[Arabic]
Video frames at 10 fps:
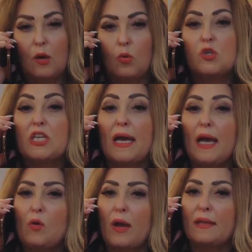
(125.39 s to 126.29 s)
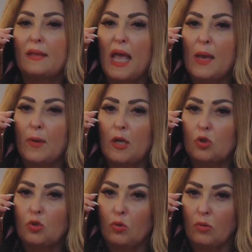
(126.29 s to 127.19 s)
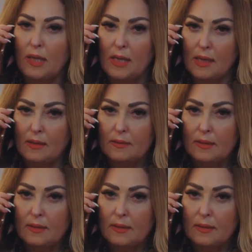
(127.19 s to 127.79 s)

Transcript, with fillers: وشغلوا كتائب الكترونيه